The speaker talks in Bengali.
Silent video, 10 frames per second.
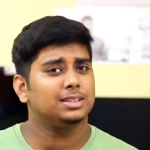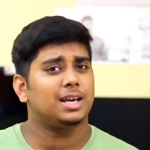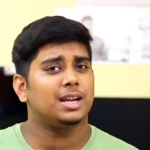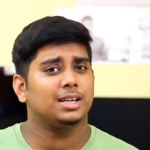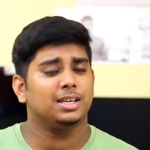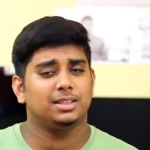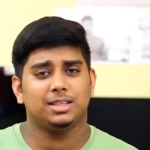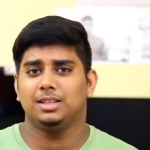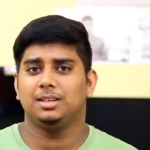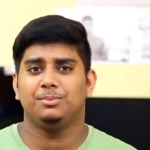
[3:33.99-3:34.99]
তার আগে
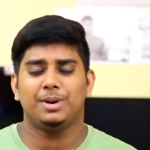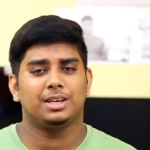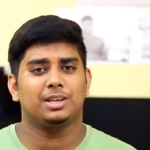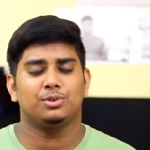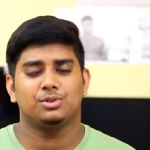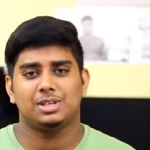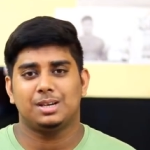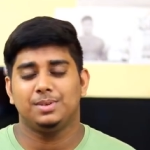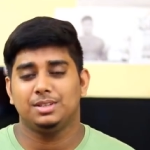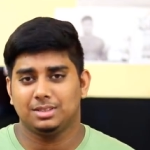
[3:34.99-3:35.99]
তাদের ব্যাংকে কোনো
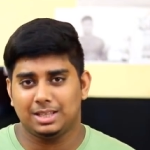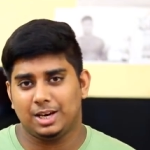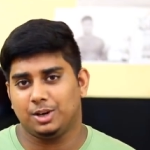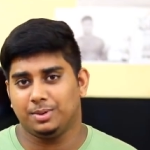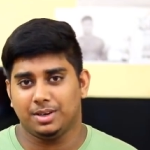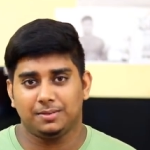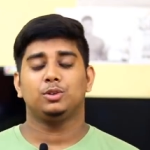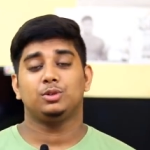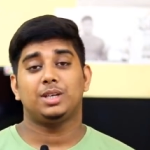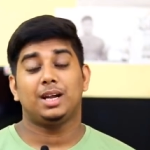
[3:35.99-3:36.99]
সার্ভিস দেওয়া হবে না
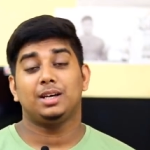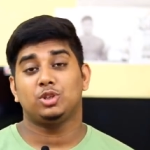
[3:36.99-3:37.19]
তো যারা